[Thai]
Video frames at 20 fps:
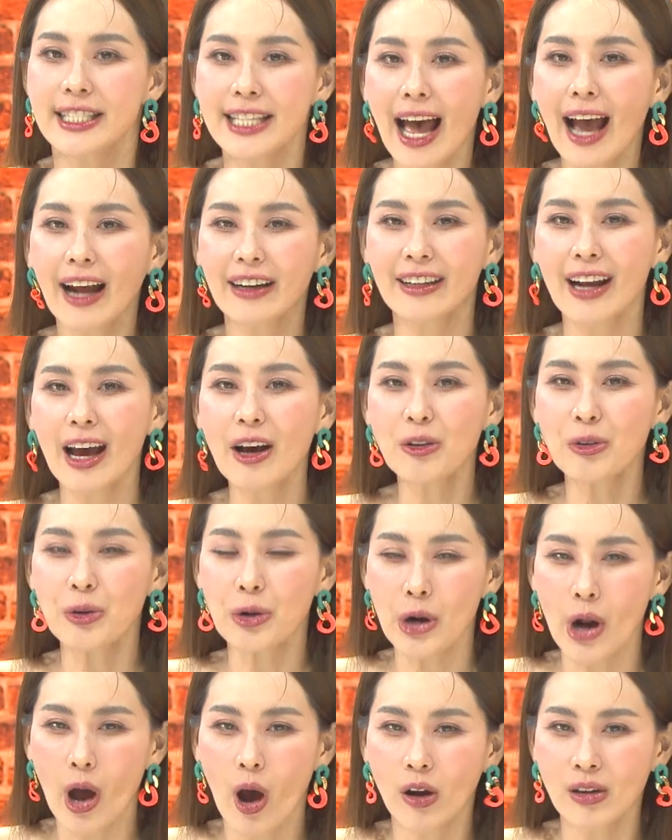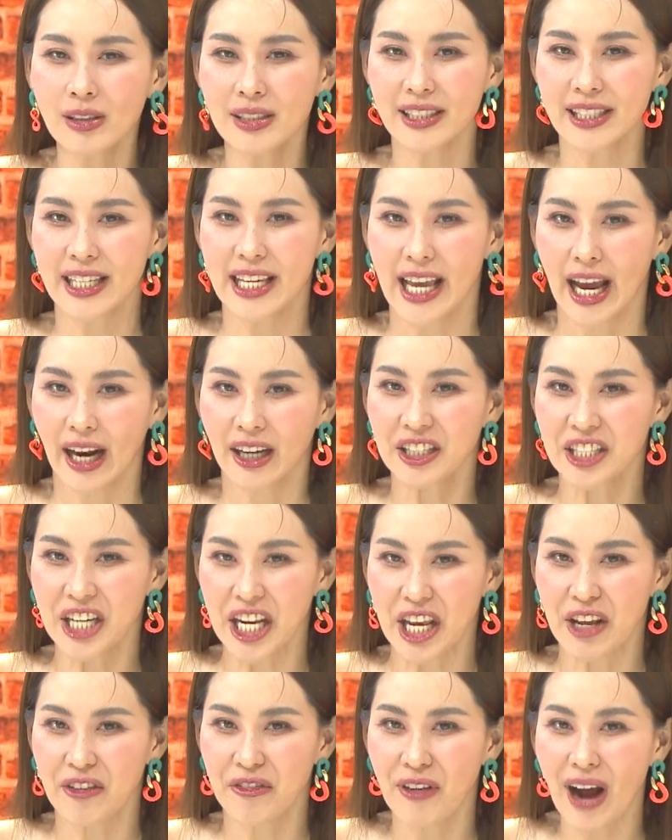จากนักร้องเสียง
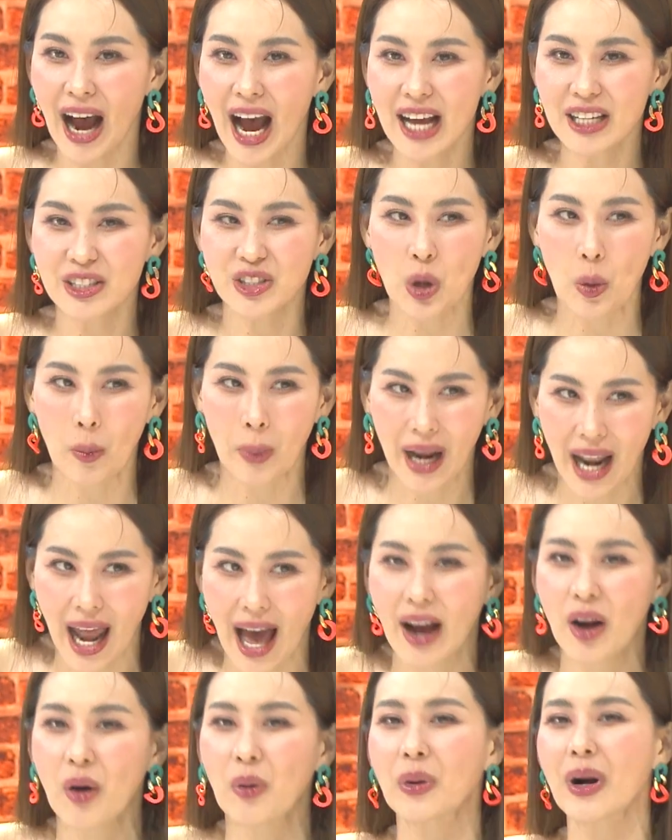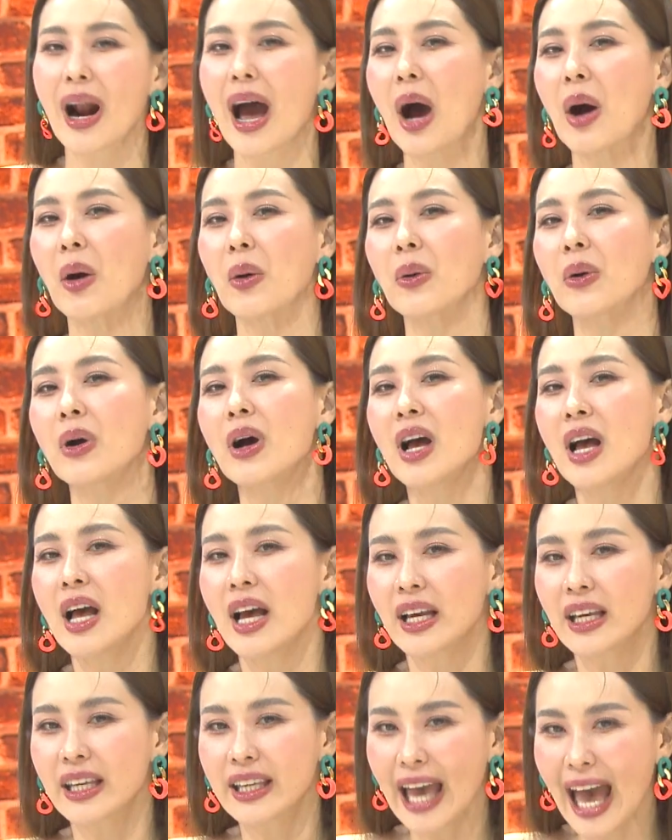ดีว่าทรงพลังของเรา
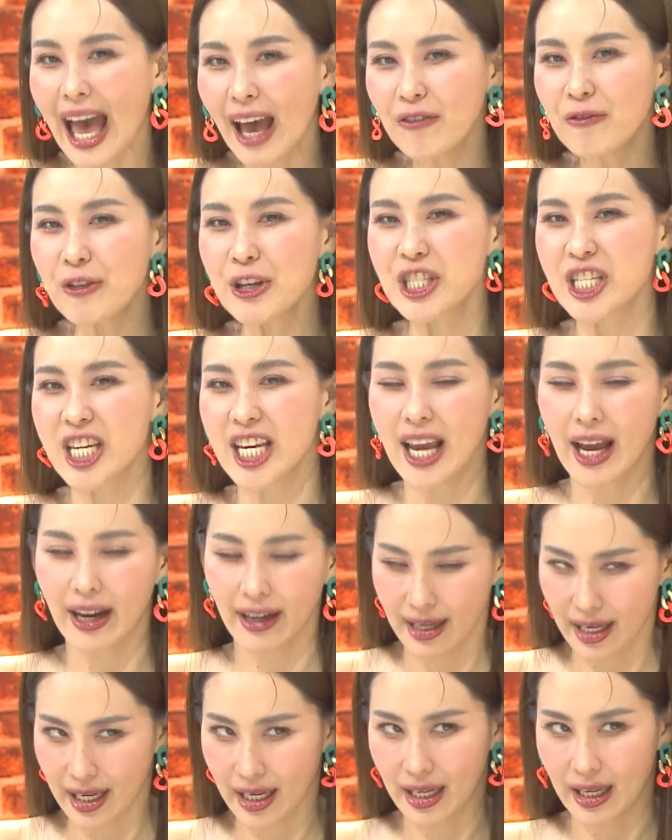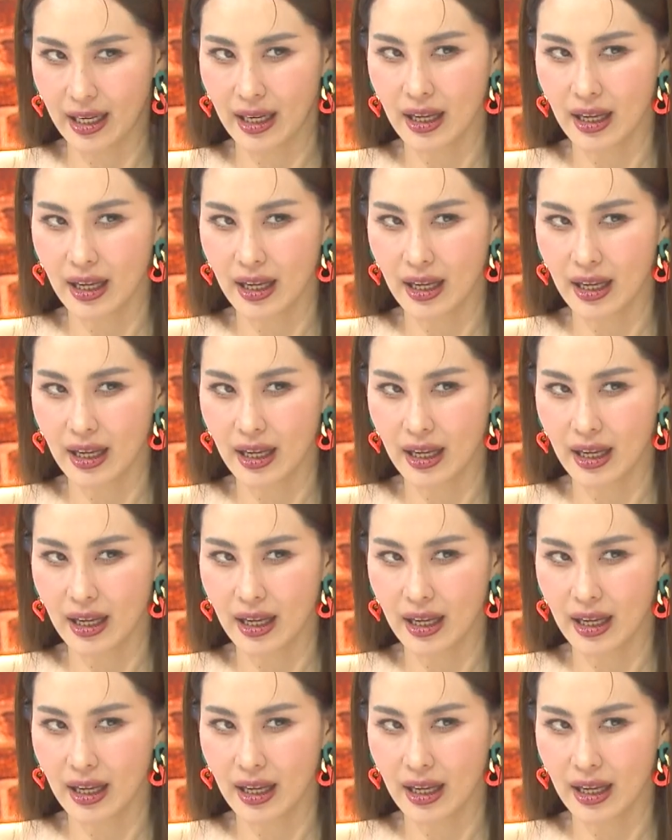แก้มวิชญานี